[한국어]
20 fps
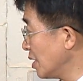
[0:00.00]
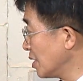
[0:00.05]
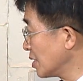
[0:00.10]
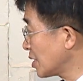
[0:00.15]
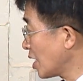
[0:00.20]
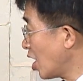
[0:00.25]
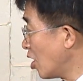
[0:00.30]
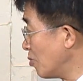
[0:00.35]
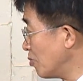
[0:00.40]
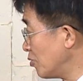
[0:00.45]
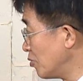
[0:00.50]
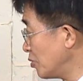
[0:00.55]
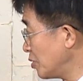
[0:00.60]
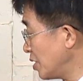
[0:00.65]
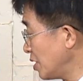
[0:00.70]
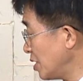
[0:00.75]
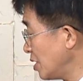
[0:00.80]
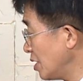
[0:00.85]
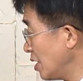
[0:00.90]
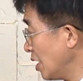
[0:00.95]
다음
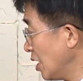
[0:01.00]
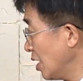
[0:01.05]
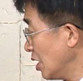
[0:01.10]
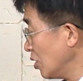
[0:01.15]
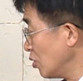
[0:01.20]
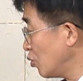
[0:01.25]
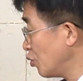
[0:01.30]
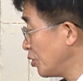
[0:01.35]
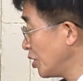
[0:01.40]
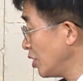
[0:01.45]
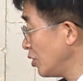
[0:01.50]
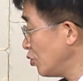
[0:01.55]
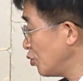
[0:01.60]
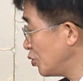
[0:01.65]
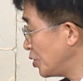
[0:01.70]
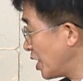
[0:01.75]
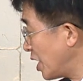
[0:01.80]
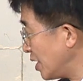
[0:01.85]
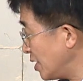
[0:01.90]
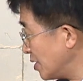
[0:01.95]
부분이 우리
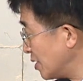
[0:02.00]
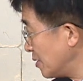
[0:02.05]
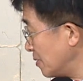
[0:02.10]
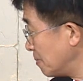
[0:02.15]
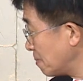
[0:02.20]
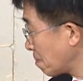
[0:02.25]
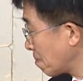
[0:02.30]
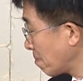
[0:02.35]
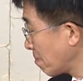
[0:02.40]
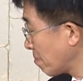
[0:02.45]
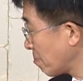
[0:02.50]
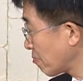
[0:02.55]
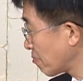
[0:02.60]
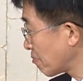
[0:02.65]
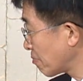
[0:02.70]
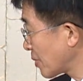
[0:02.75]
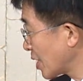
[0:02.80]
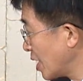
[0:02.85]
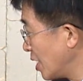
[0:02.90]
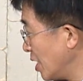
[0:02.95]
유대인은
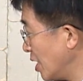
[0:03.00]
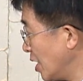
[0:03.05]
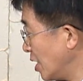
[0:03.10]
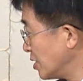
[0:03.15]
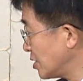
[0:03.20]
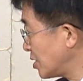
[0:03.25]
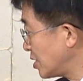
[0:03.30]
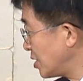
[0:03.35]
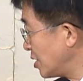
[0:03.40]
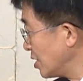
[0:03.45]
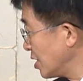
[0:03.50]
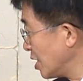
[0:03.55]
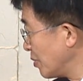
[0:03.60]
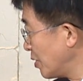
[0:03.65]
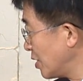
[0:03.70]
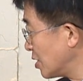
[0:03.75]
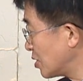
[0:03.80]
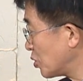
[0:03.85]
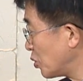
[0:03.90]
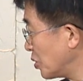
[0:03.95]

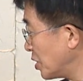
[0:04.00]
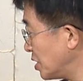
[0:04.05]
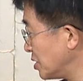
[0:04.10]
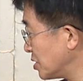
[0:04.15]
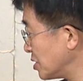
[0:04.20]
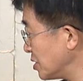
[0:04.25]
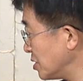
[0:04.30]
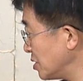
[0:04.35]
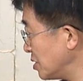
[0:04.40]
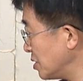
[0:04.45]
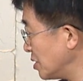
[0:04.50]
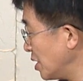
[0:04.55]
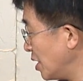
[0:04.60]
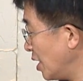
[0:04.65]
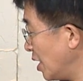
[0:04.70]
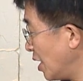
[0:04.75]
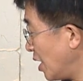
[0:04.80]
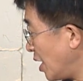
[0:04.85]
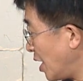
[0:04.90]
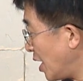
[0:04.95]
직업을 통해서
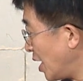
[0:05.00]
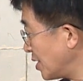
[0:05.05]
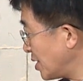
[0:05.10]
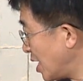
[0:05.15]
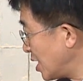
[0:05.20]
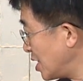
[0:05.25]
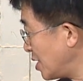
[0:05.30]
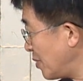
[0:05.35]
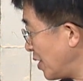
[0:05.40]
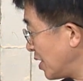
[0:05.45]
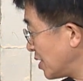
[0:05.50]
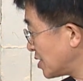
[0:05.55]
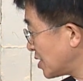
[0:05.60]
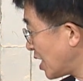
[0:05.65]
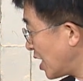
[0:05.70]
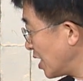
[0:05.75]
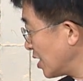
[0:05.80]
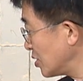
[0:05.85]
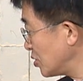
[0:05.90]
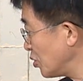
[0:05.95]
하나님의
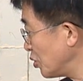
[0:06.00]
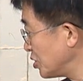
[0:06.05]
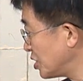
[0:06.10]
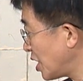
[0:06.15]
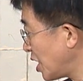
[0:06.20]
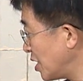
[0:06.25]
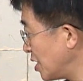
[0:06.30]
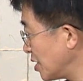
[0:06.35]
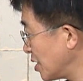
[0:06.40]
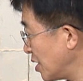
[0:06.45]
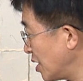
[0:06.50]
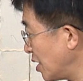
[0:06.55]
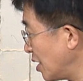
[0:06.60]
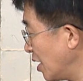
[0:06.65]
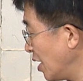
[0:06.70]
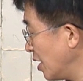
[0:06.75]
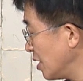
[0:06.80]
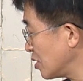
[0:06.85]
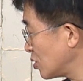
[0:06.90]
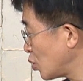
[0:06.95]
창조사에게
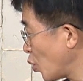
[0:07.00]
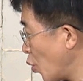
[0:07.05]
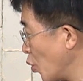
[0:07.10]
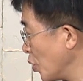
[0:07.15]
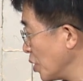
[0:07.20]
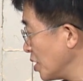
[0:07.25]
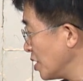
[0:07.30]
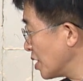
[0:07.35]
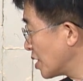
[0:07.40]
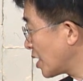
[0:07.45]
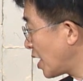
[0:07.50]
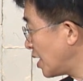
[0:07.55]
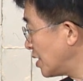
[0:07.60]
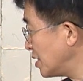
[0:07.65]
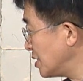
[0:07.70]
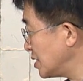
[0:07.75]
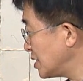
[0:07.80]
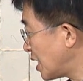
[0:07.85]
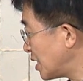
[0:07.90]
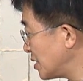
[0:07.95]

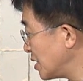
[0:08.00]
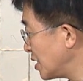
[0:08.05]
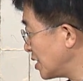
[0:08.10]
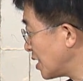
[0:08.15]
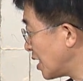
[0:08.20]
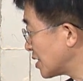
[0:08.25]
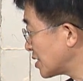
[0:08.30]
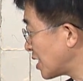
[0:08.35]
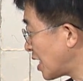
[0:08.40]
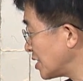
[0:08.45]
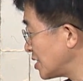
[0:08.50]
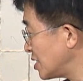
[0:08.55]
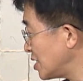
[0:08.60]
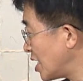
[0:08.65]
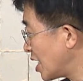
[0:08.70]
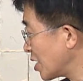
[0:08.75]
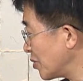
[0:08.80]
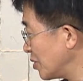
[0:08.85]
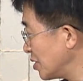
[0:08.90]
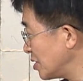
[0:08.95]
동력하는 자들이다. 다시
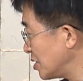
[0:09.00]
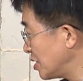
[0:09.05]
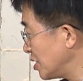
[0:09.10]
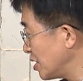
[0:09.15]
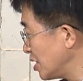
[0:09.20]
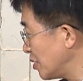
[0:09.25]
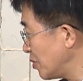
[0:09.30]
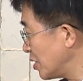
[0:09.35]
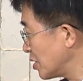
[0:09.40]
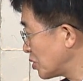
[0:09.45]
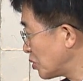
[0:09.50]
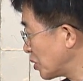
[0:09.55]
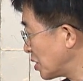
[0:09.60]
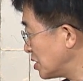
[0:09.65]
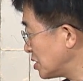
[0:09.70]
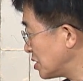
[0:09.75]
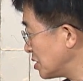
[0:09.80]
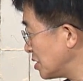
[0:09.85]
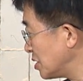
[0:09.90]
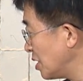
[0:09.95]
이야기하면 직업을
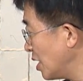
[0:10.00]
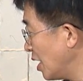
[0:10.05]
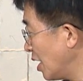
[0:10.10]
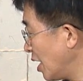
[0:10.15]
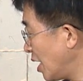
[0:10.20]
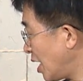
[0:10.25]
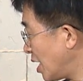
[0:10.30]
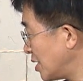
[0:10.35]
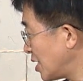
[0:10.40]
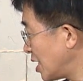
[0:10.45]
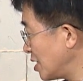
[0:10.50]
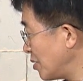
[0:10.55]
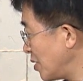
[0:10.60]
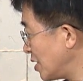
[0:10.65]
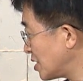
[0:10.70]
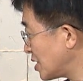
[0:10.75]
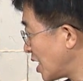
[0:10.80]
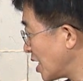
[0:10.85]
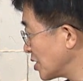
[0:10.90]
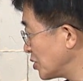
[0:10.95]
통해서
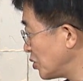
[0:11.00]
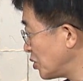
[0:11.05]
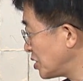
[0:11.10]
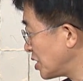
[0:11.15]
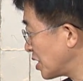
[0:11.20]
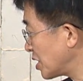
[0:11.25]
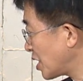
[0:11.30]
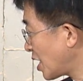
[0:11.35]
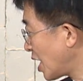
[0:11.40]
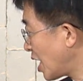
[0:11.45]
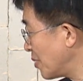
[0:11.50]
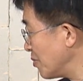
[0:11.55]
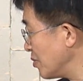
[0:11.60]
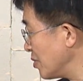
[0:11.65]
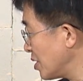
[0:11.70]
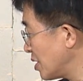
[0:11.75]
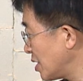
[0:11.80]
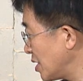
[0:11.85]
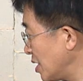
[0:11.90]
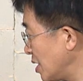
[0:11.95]
하나님의 창조자에게
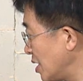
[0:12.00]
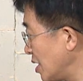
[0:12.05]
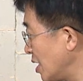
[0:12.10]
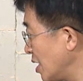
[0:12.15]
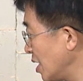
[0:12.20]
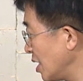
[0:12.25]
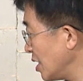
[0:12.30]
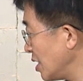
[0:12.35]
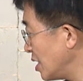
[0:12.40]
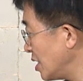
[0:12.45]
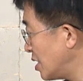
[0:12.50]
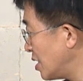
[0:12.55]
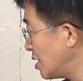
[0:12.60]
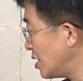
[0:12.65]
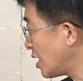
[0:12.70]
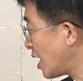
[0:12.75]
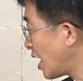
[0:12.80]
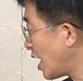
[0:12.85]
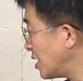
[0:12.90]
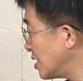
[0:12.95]
함께 일을
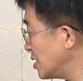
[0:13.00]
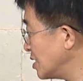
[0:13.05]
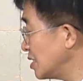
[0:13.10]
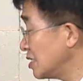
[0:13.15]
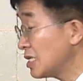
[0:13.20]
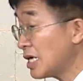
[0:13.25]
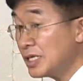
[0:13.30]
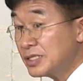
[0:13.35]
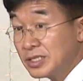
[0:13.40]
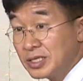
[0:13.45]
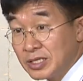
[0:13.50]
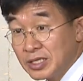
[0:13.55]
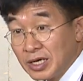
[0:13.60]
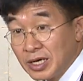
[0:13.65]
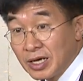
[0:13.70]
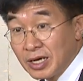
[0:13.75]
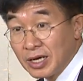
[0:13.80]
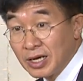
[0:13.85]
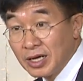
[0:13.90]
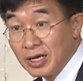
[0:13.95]
하는
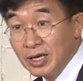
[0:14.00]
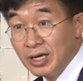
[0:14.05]
자들이다.